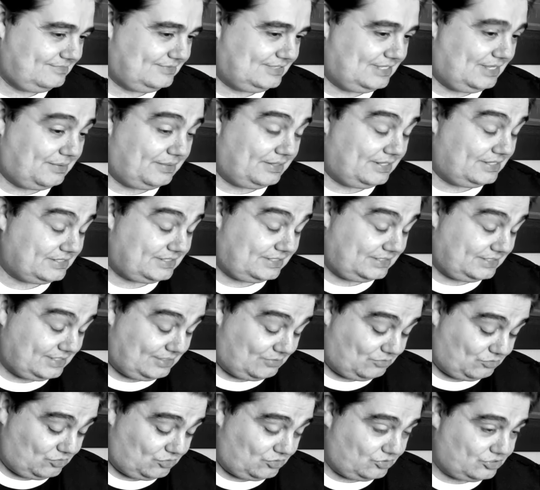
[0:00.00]
la verdad es que ya
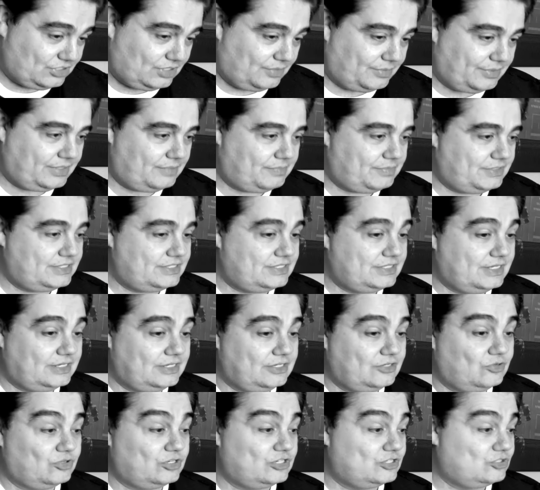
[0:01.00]
uno no sabe qué pensar y
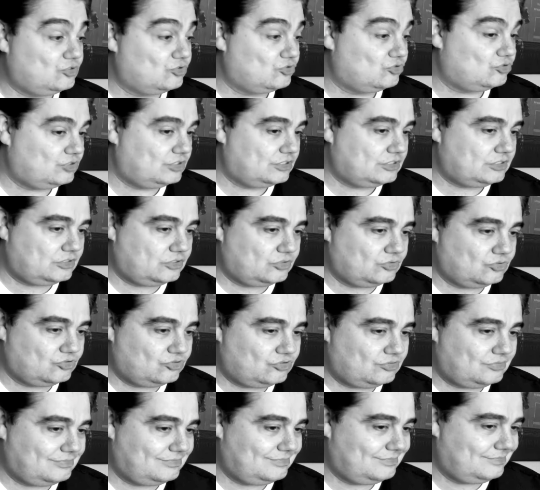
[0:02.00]
con estos
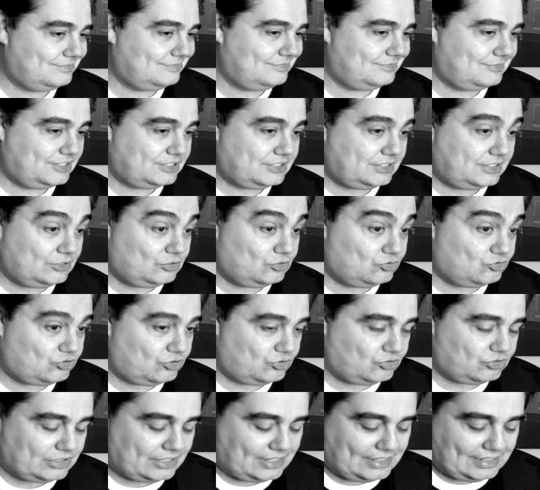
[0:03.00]
textos mm, escritos en
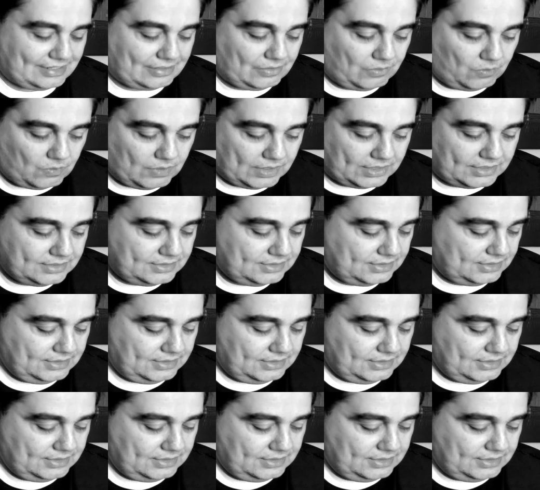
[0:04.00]
otra lengua,